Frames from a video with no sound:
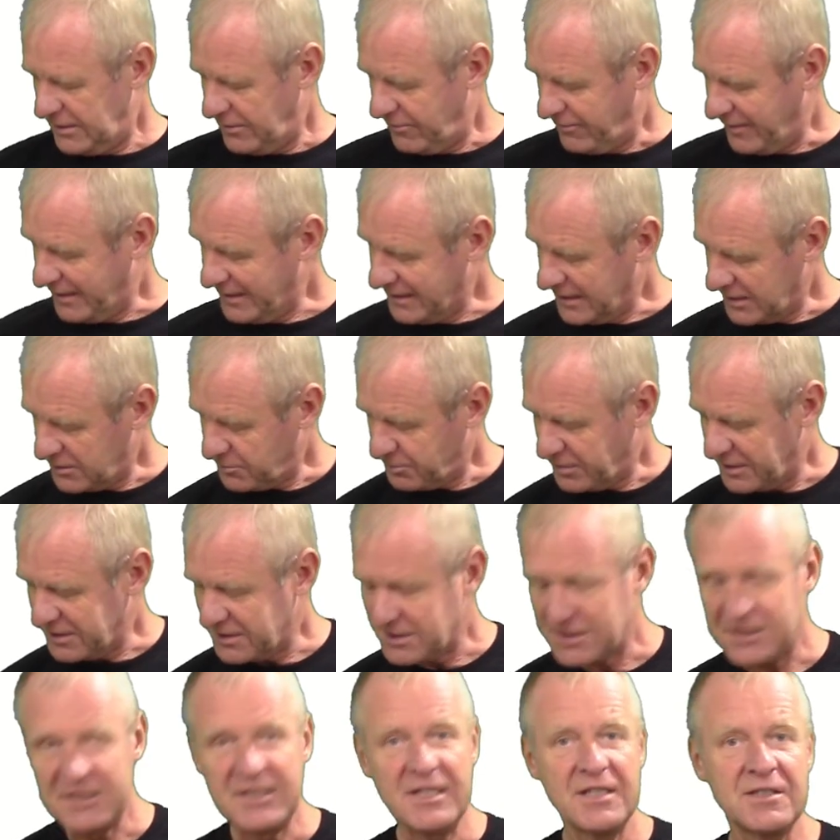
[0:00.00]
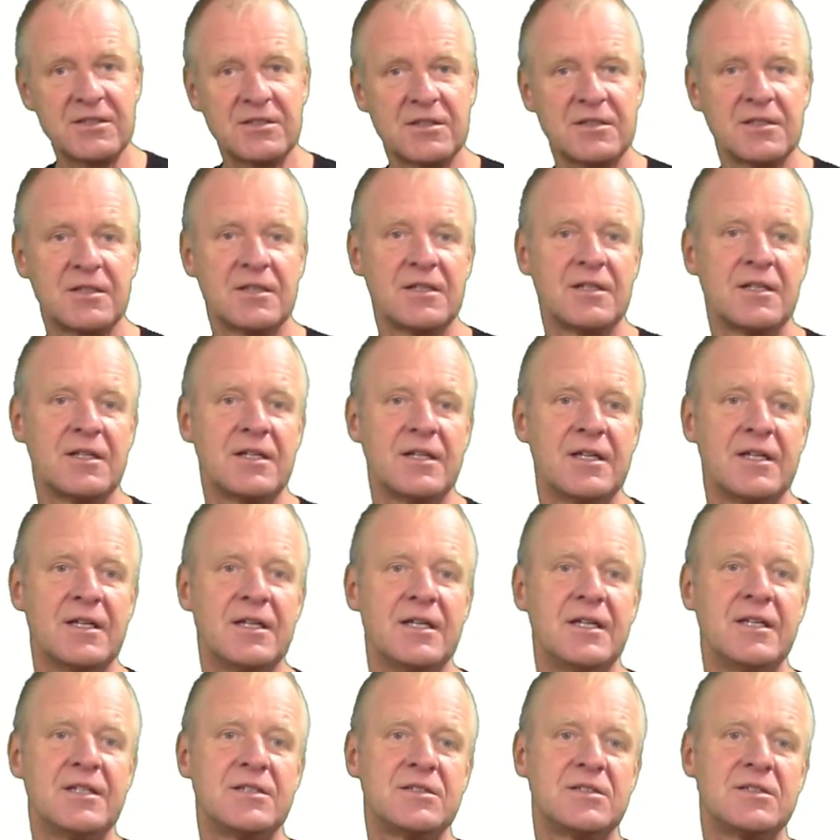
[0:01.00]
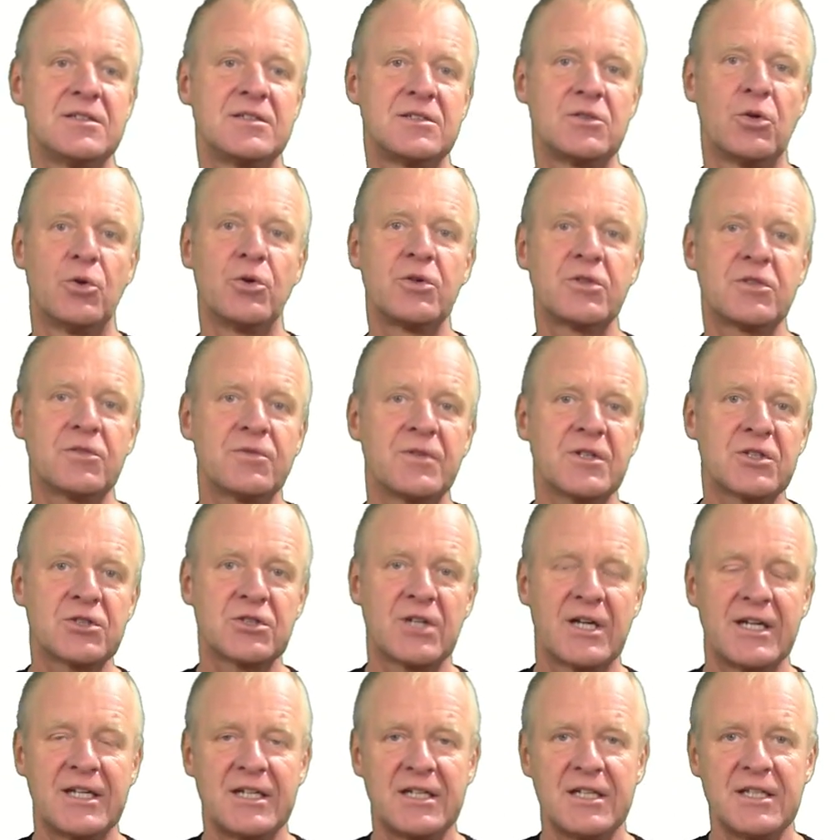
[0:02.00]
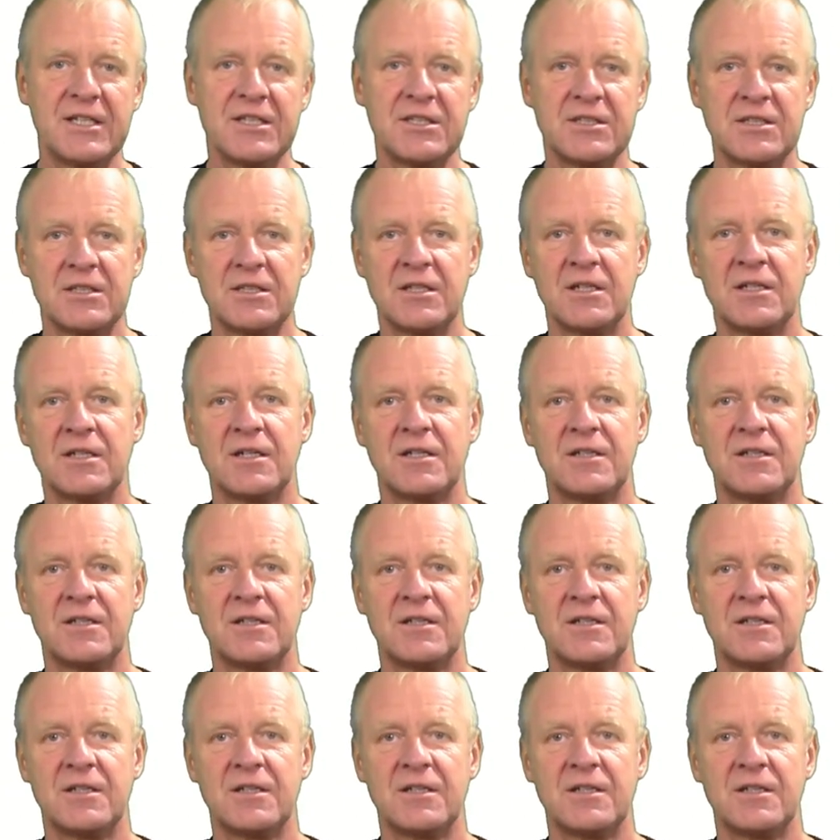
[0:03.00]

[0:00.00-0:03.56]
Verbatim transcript: Wenn das passiert, ist es höchstwahrscheinlich